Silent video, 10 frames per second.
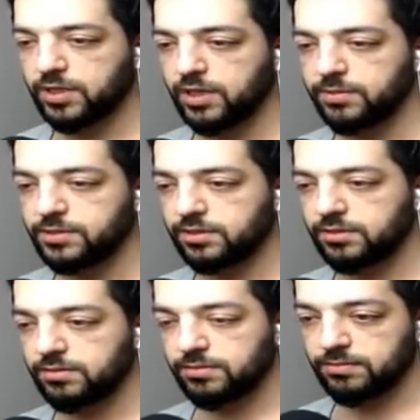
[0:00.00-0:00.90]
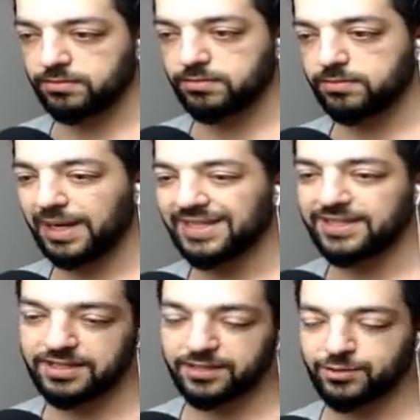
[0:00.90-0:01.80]
Bakar mısın? Ben
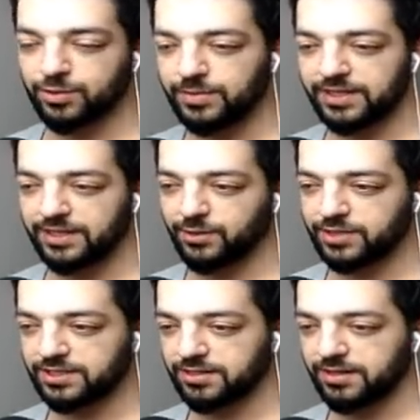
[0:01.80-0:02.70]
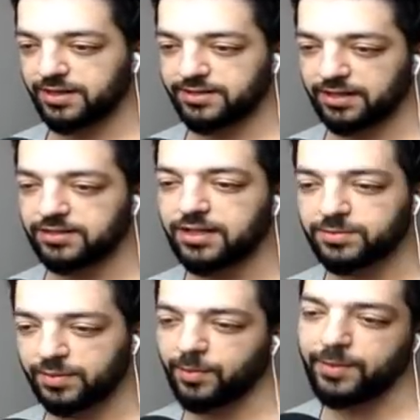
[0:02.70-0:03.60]
kill kasıyorum beyler yoksa tırraya takla
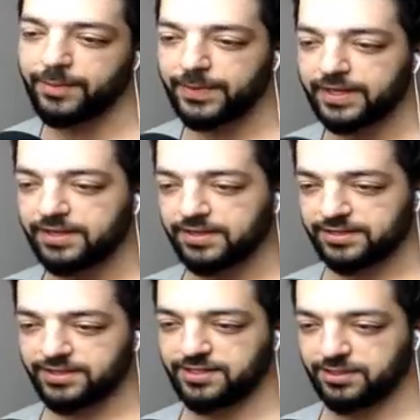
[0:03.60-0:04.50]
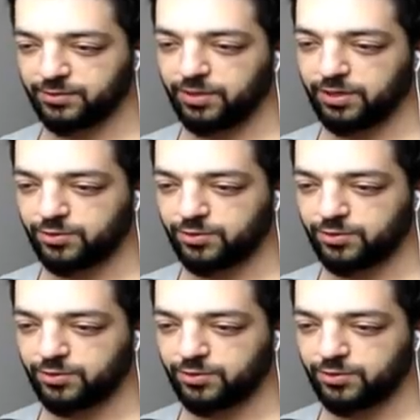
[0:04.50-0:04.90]
atmam. Kill kasıyorum.